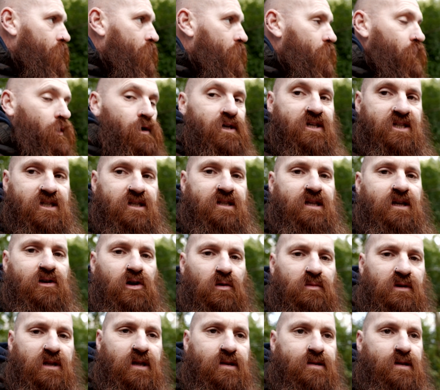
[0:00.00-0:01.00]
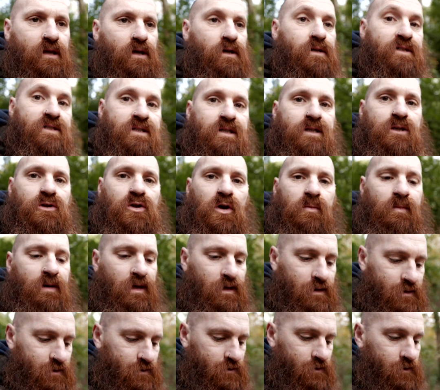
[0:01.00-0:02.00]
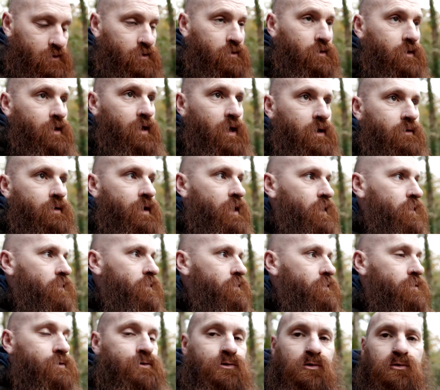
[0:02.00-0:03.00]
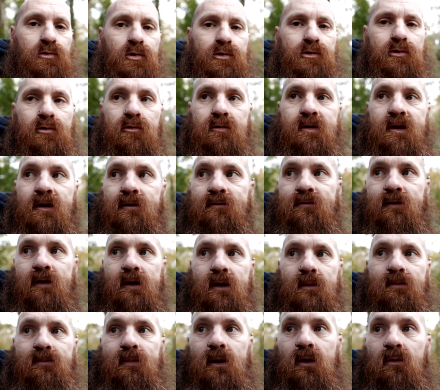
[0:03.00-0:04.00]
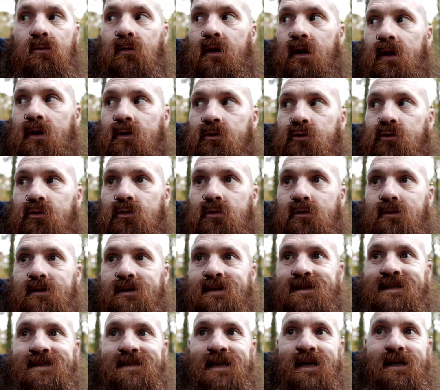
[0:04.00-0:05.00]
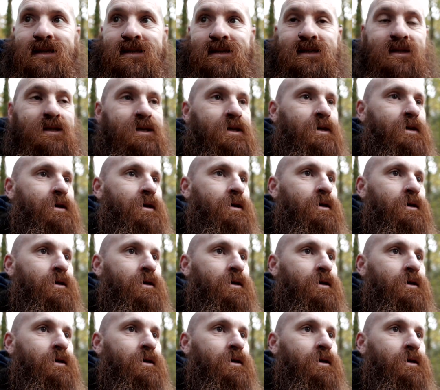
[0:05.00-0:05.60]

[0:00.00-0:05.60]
Alors, qui dit camp militaire dit commerce. Eh ouais, sur le lieu, il y avait pas loin de 5